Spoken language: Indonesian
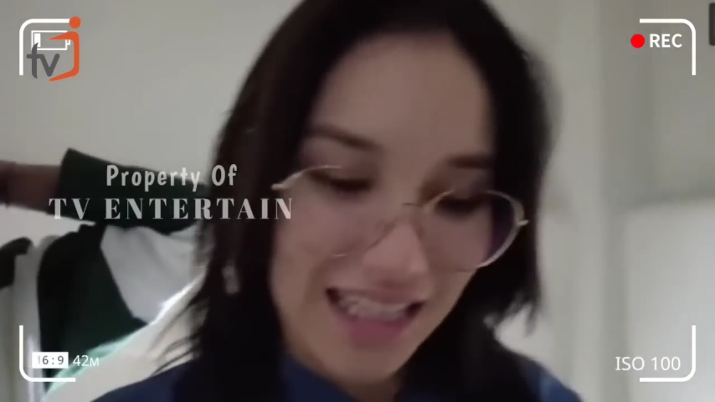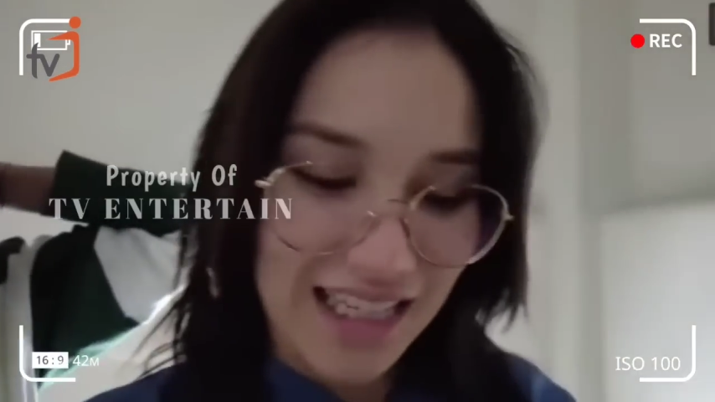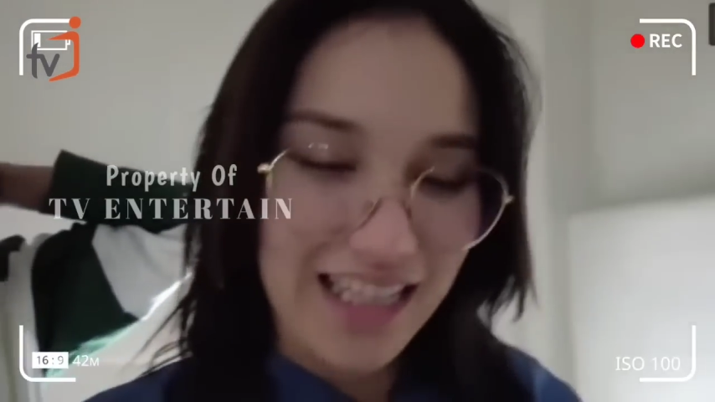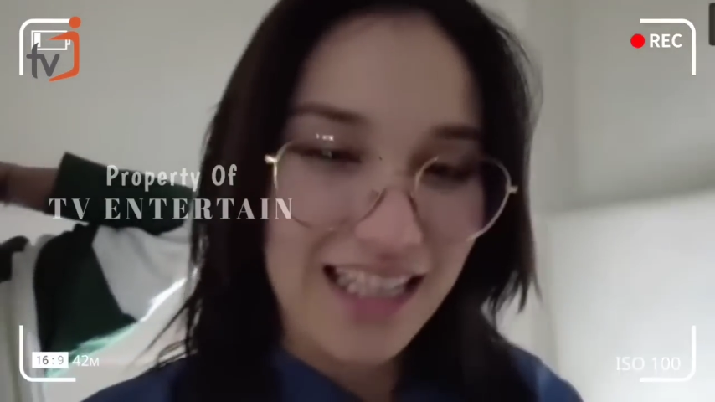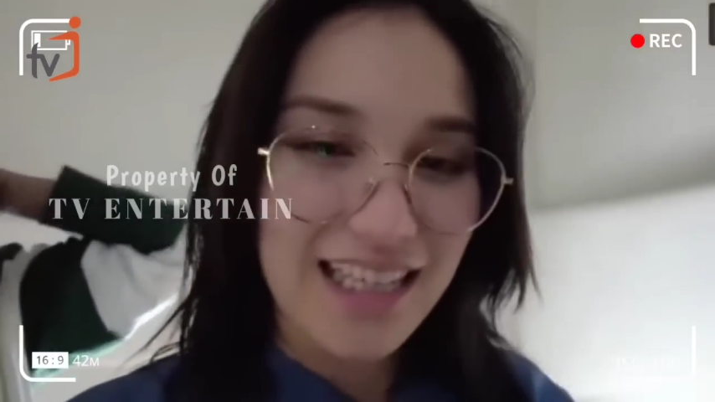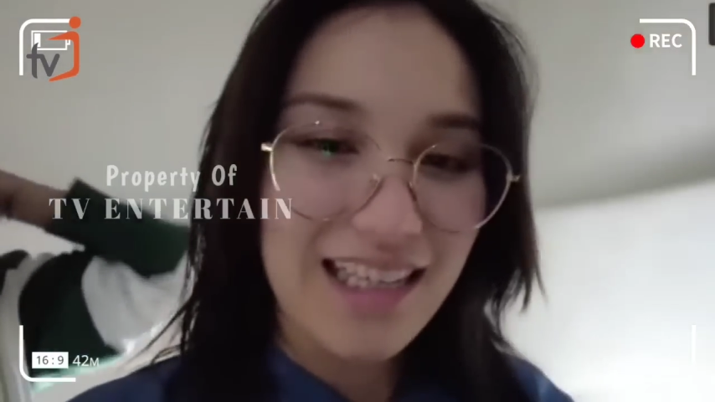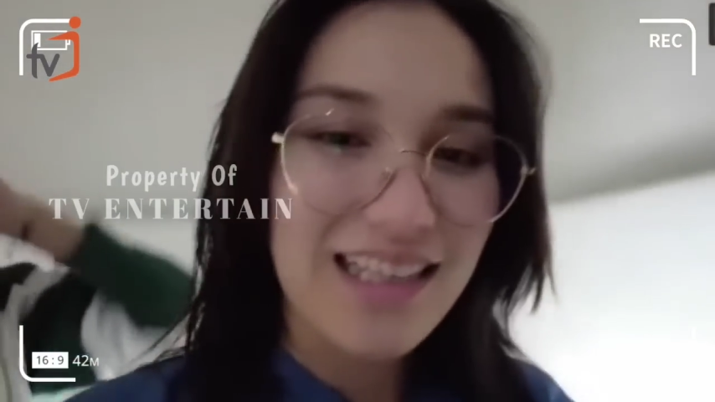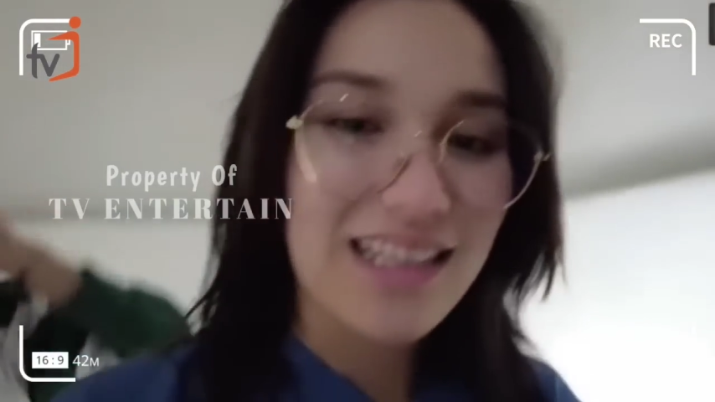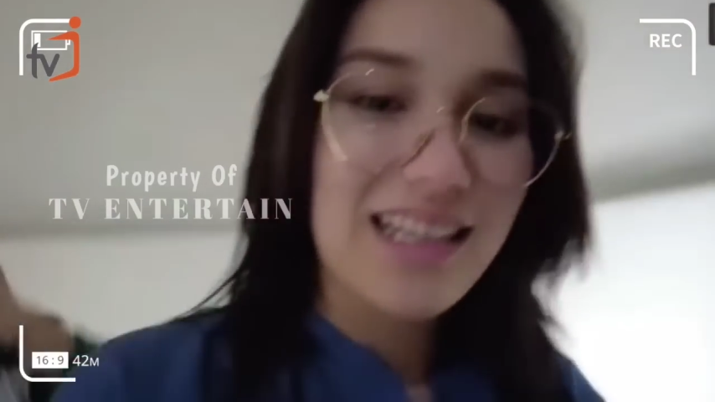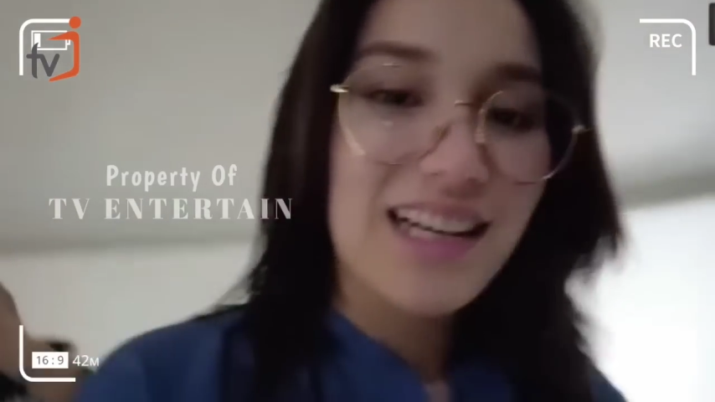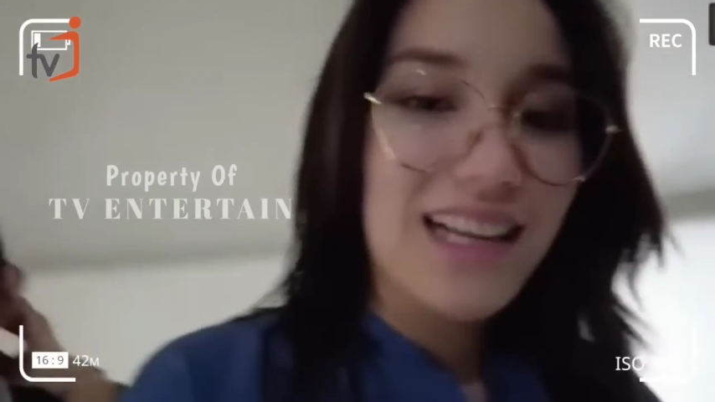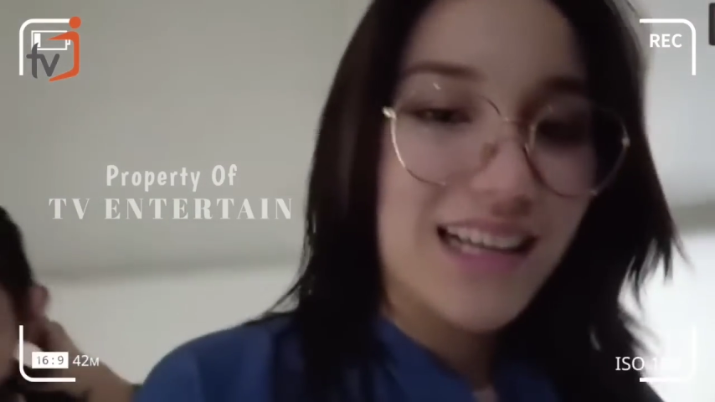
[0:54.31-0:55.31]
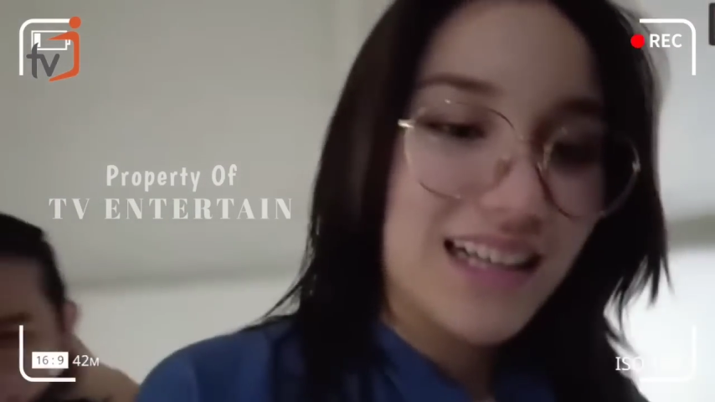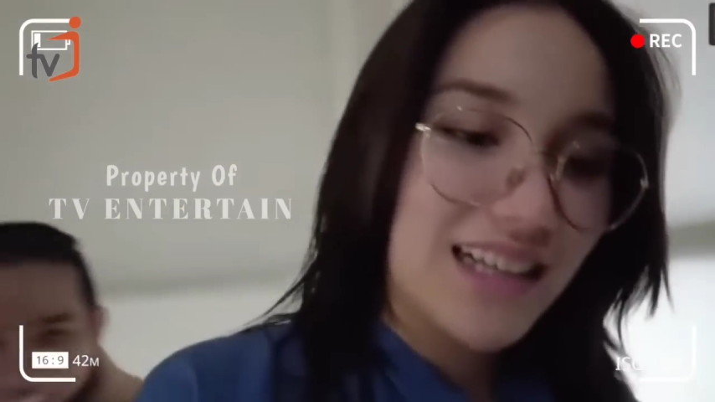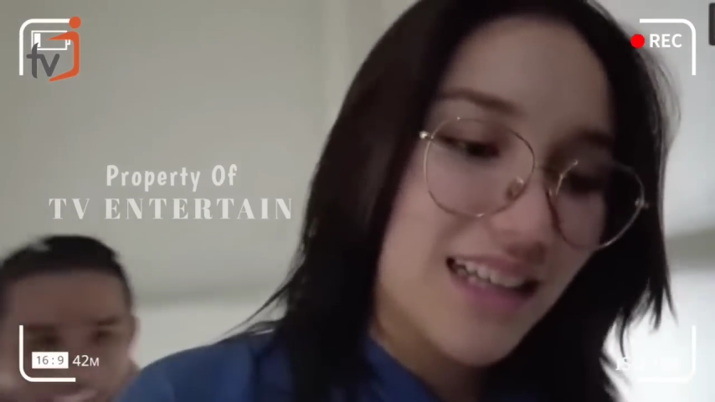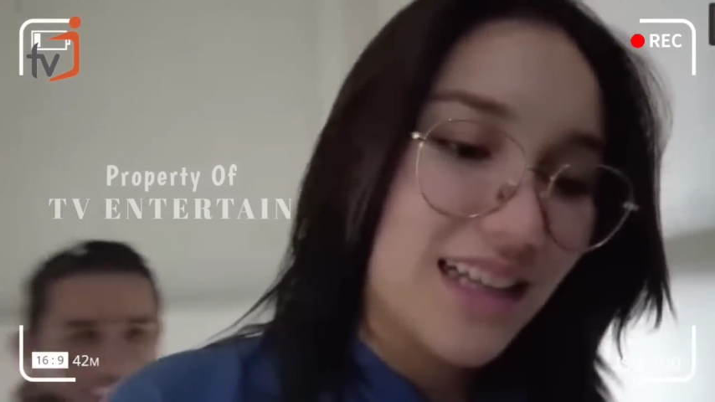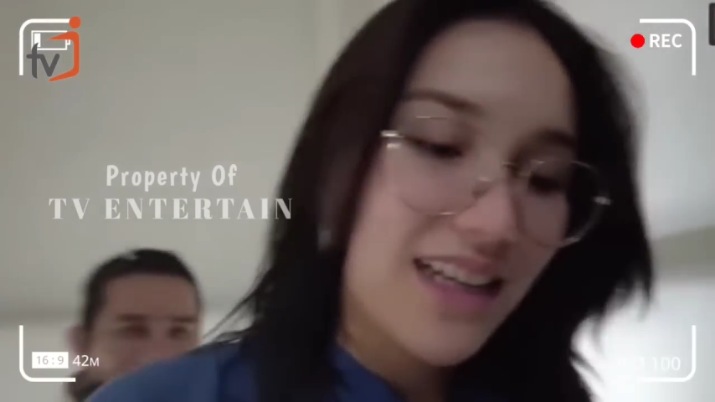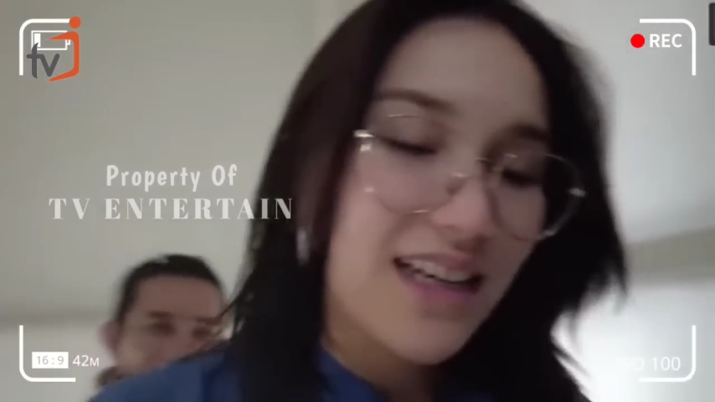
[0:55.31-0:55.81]
Agustino.
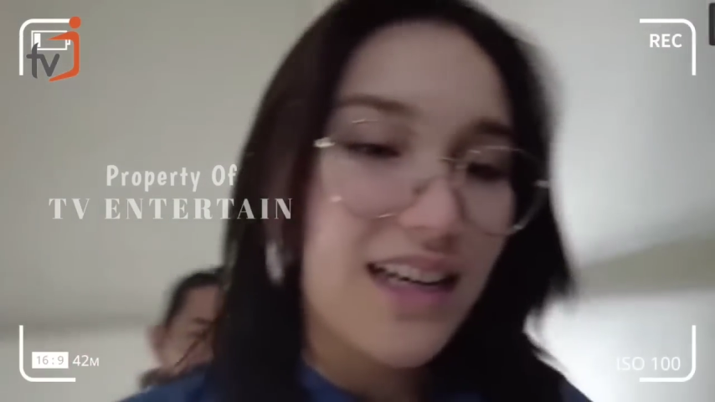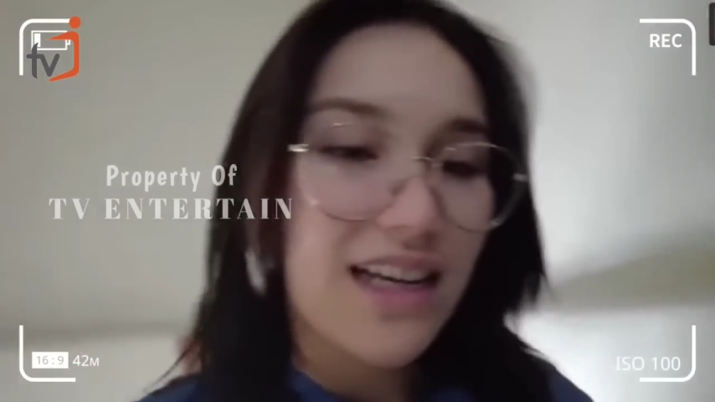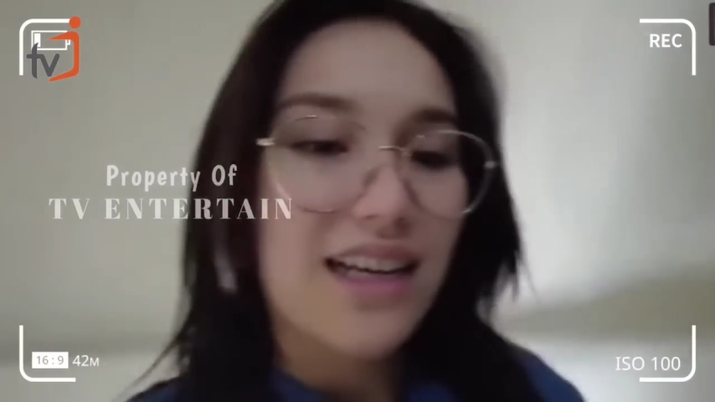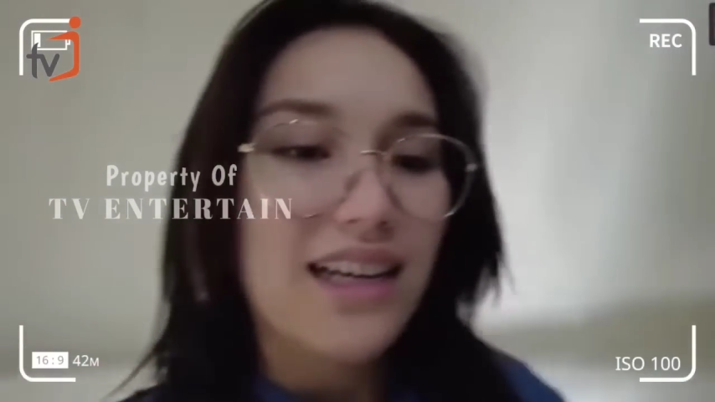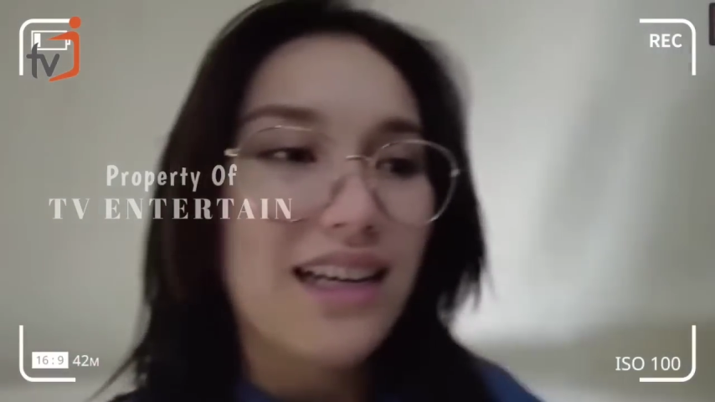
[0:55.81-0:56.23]
Hal